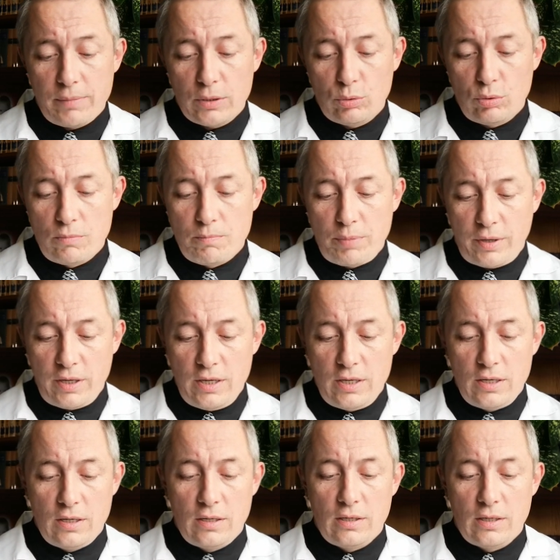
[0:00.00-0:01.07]
Потом
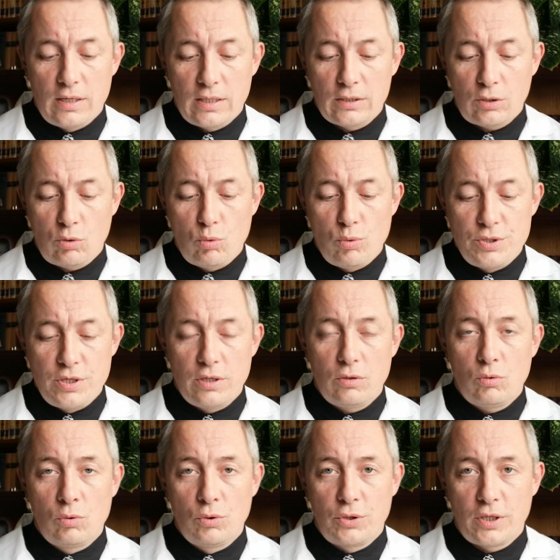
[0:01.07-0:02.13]
при отходе
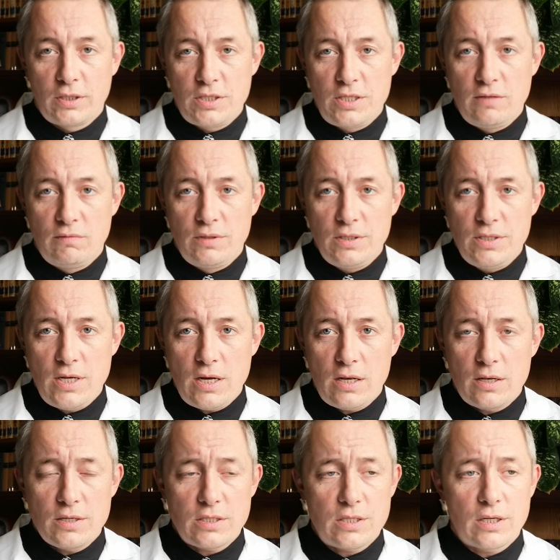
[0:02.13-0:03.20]
от активной
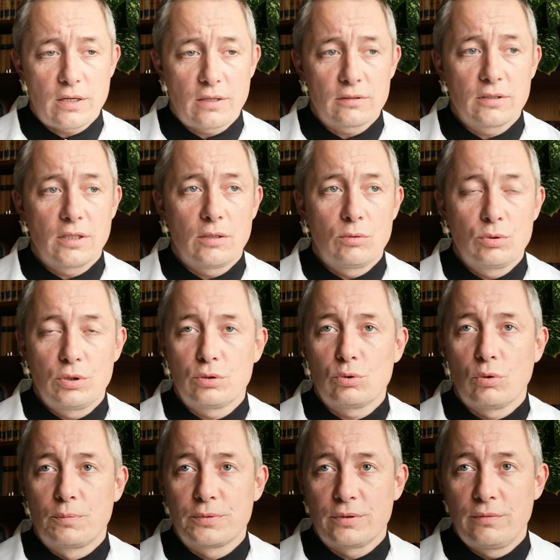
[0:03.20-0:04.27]
деятельности, когда уже,
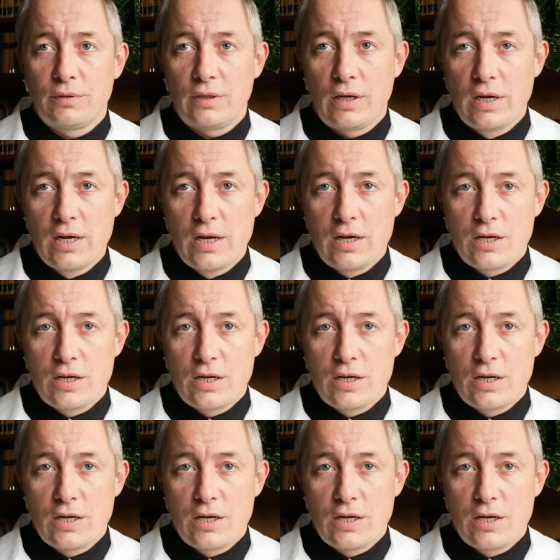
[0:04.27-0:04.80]
собственно,